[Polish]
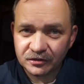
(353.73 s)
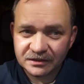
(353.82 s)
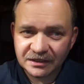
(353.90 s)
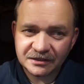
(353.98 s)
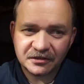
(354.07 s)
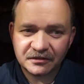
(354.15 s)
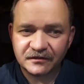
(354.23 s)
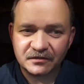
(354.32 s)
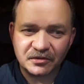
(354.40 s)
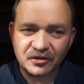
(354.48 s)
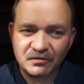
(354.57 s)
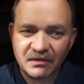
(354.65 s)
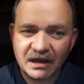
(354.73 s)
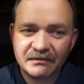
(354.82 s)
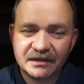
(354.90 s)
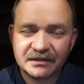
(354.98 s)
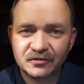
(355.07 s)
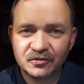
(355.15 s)
On trenował moją
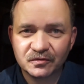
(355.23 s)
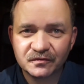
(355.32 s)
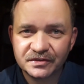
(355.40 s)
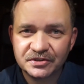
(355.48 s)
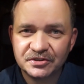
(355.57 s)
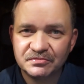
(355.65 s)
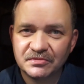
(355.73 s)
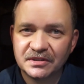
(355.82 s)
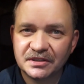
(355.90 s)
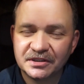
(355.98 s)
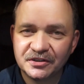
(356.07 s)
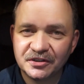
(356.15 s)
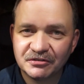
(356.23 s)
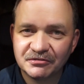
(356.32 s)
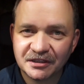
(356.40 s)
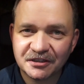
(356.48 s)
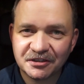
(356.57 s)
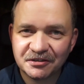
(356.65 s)
mamę. Tu widzimy
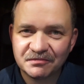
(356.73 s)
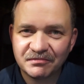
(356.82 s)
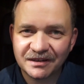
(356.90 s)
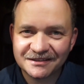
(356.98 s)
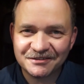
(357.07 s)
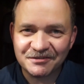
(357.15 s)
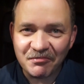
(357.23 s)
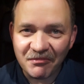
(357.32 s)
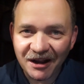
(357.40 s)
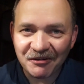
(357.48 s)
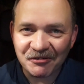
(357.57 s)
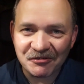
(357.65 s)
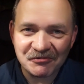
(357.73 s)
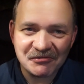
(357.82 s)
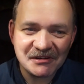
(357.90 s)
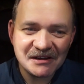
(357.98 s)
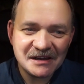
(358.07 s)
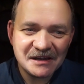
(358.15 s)
ją jako bardzo małą,
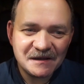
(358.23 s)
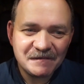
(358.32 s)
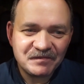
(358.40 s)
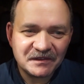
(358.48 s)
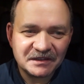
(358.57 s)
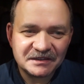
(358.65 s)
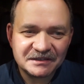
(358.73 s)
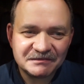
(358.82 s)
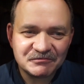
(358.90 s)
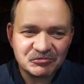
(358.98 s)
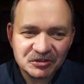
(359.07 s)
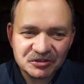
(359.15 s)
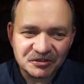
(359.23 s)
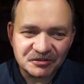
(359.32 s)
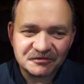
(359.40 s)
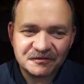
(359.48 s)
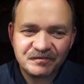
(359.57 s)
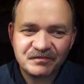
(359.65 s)
e,
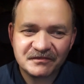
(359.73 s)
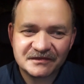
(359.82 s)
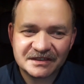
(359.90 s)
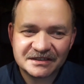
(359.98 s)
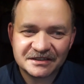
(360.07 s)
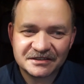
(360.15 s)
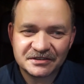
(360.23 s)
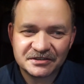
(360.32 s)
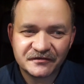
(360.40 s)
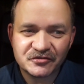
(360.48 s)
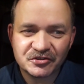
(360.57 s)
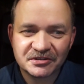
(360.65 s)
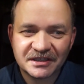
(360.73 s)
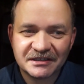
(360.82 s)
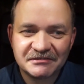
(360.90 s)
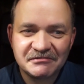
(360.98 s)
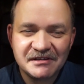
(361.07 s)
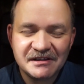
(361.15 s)
młodą w zasadzie
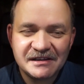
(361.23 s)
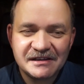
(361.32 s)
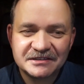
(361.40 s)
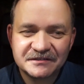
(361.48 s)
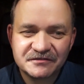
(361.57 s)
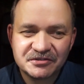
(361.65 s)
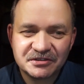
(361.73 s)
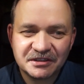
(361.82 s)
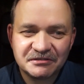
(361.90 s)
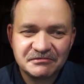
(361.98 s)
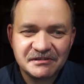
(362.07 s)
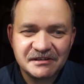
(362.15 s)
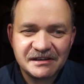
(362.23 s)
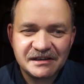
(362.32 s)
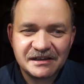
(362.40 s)
dziewczynkę, dziewczynę